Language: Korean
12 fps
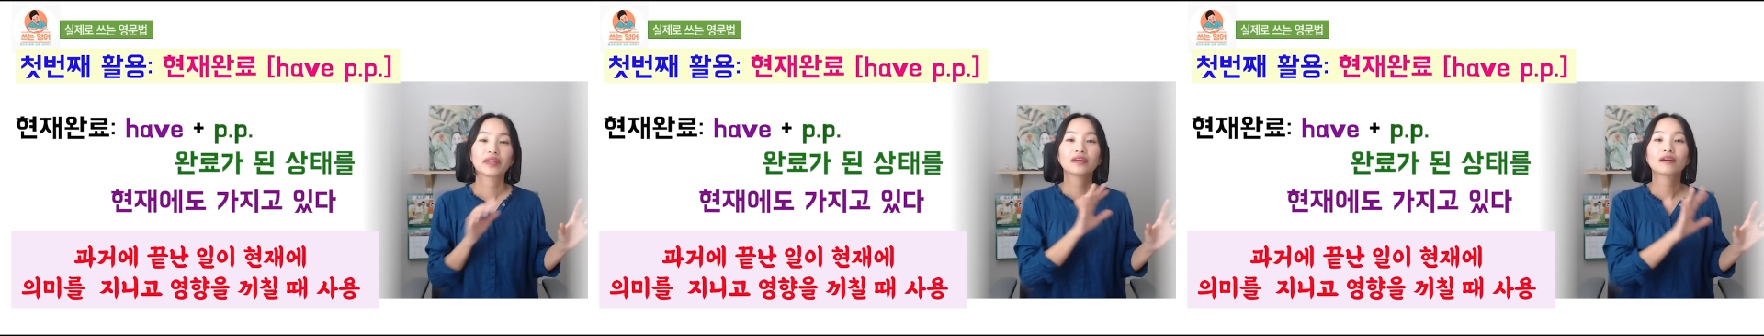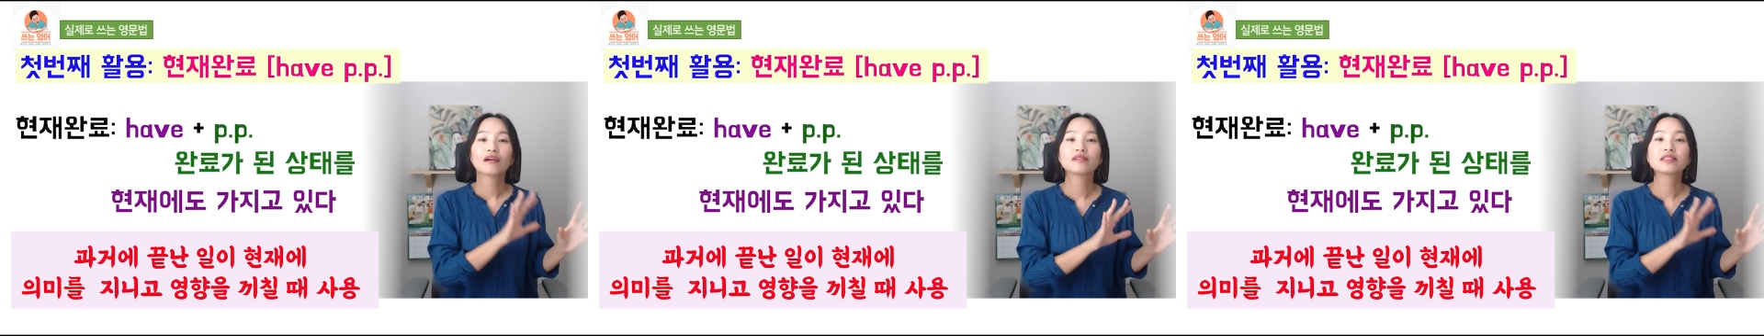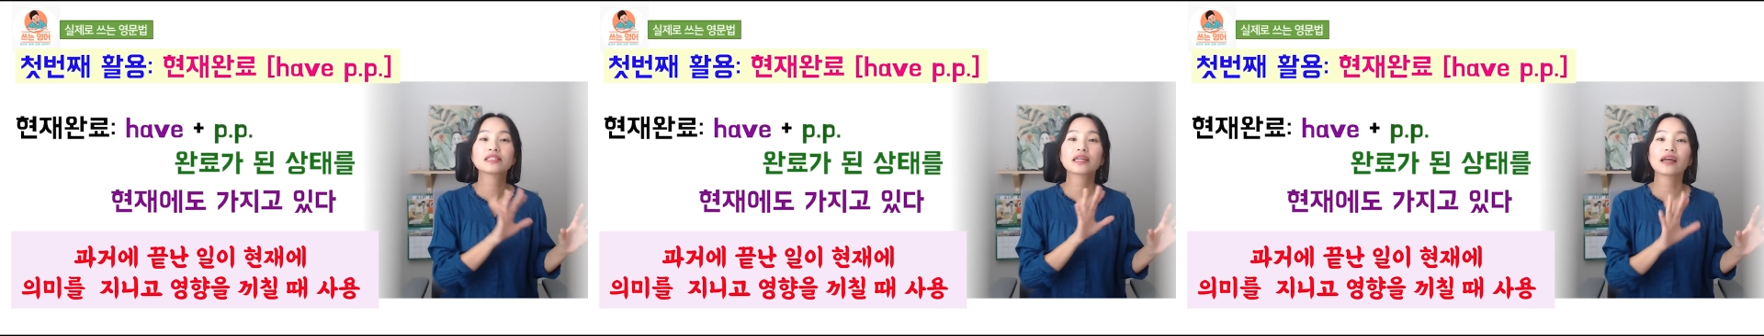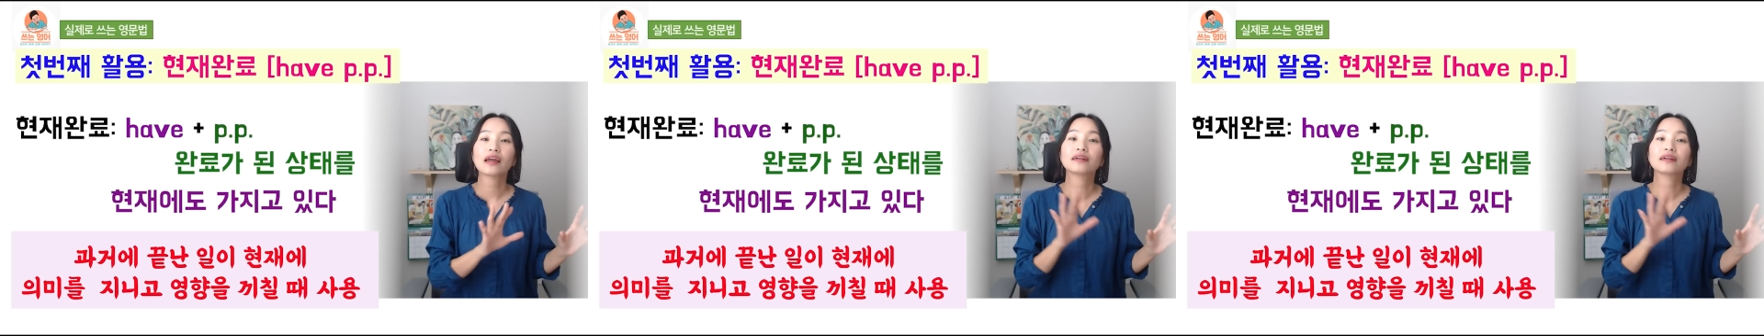
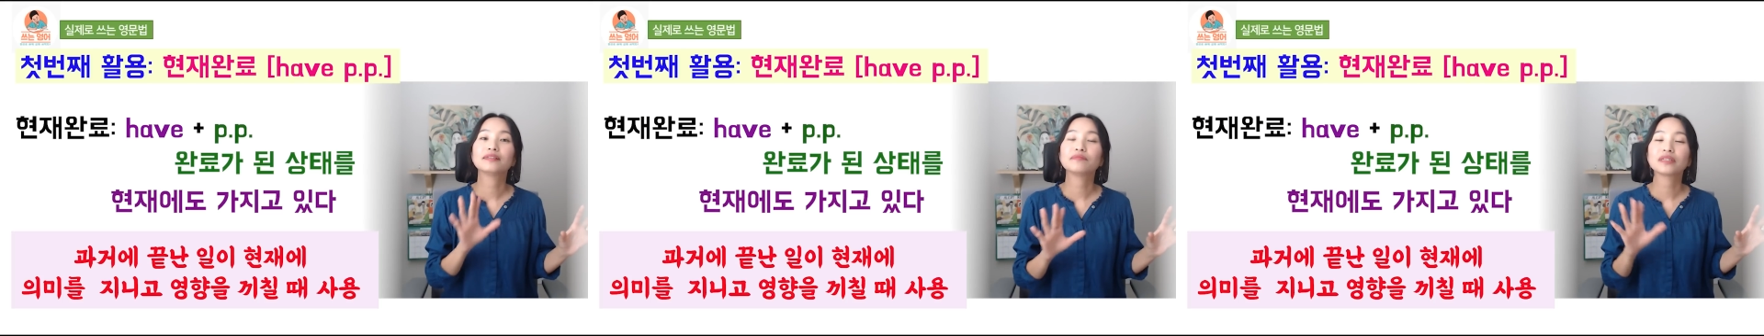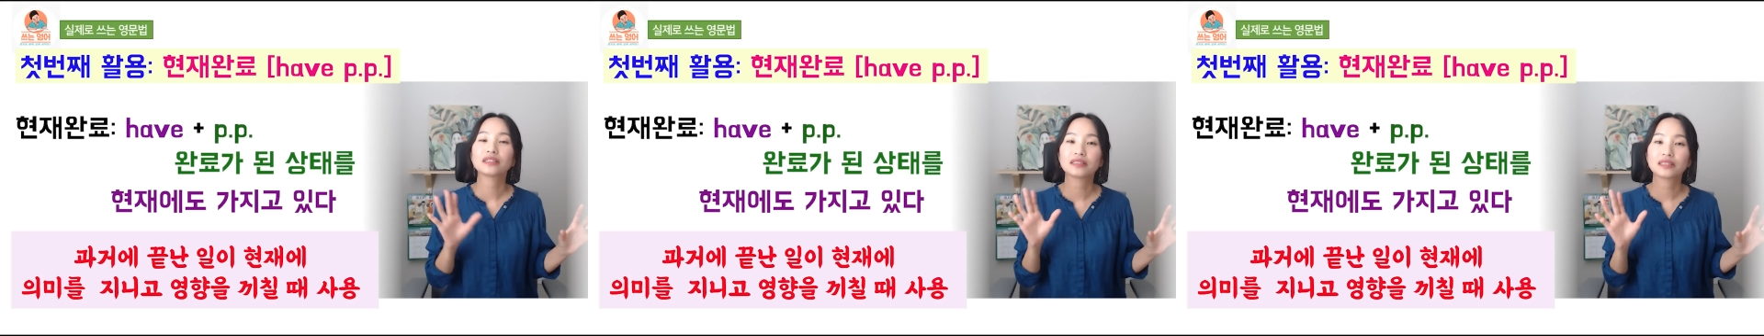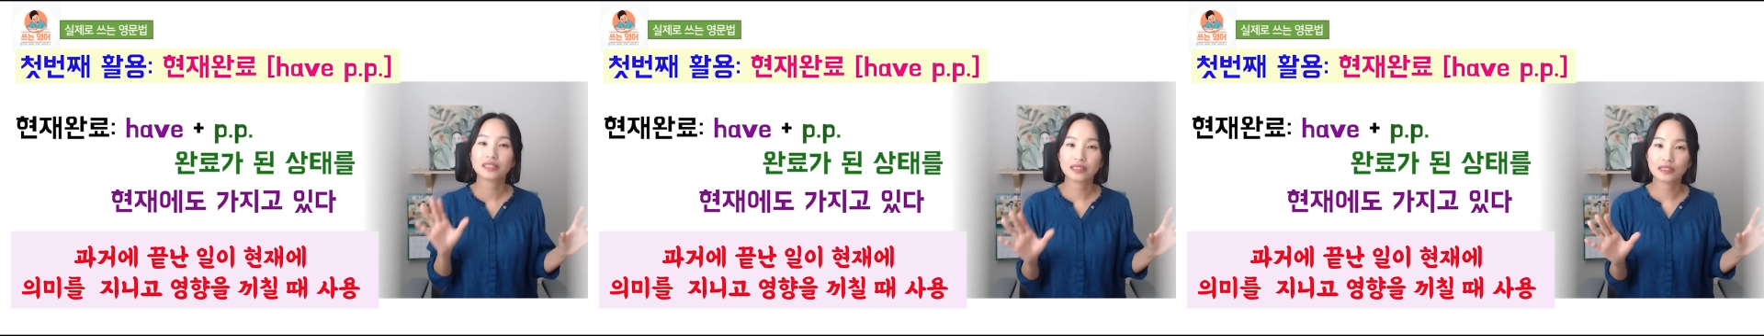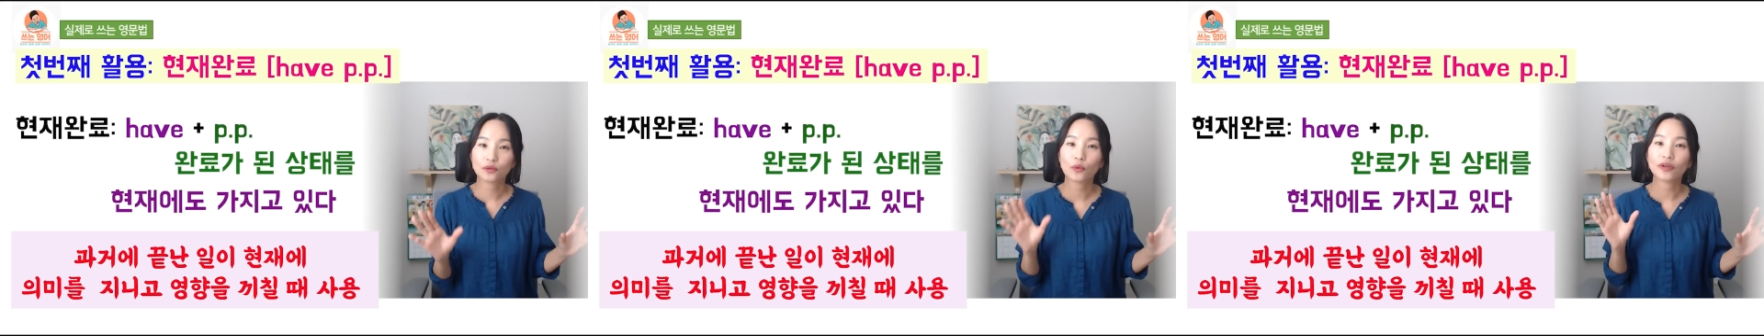현재의 의미를
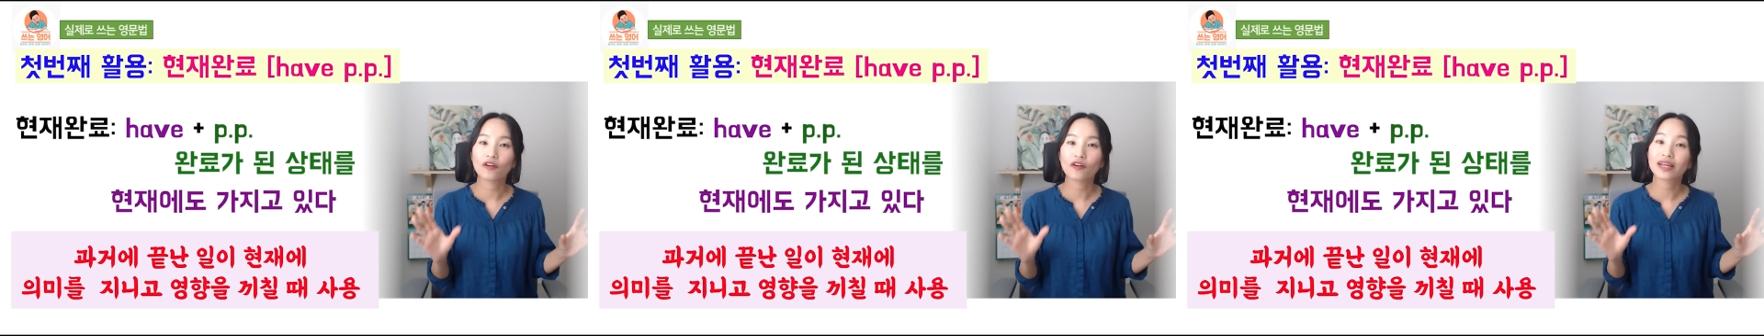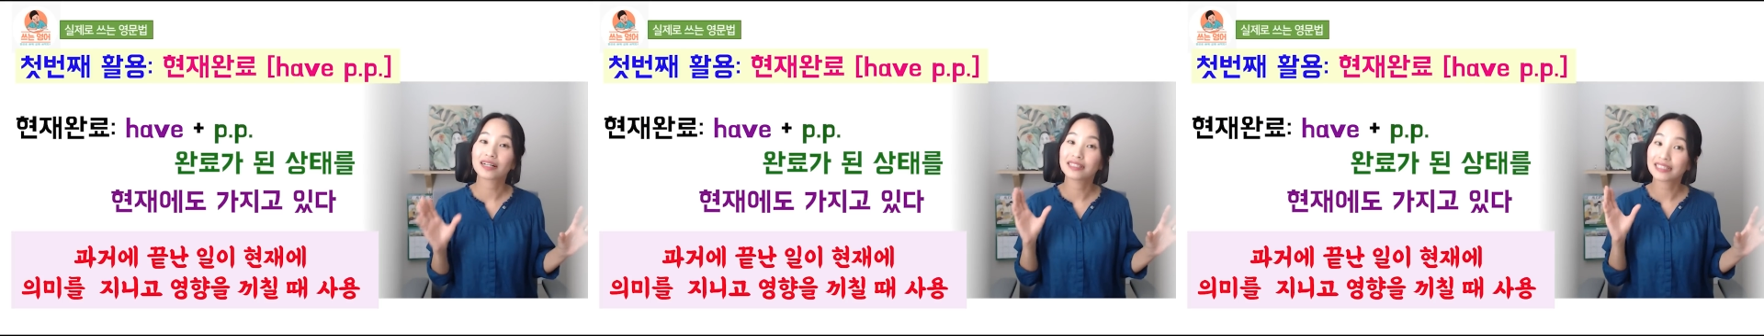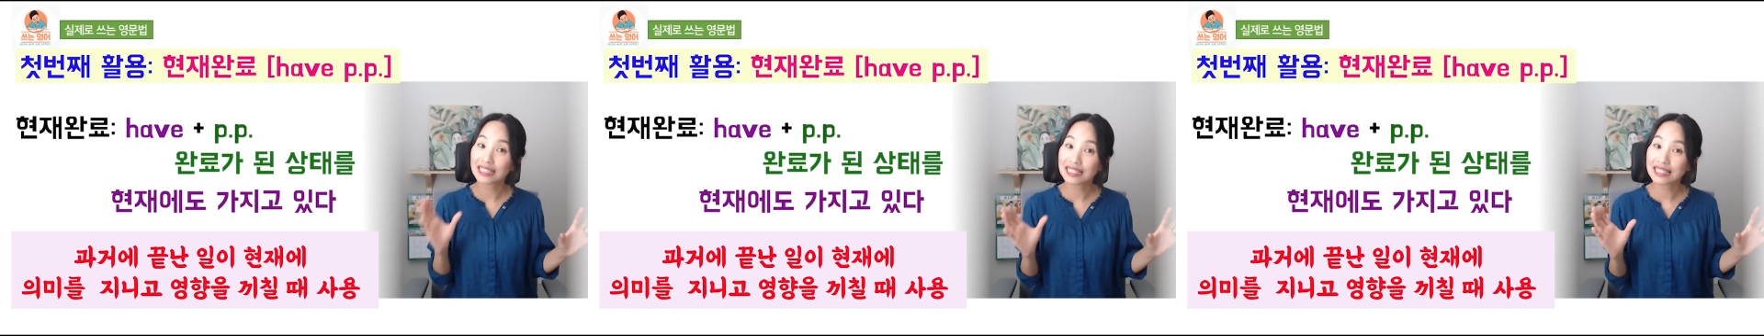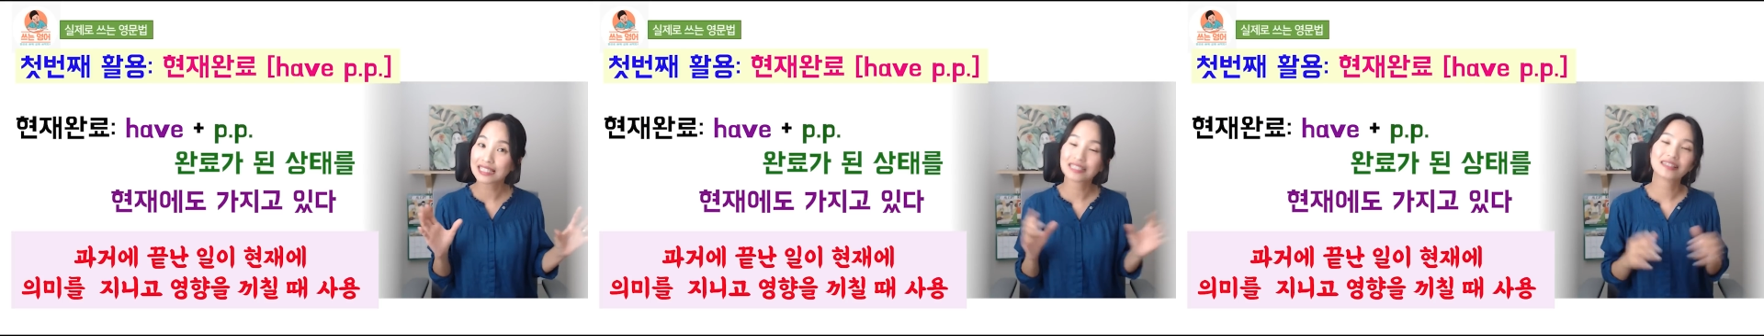지니고 영향을 끼칠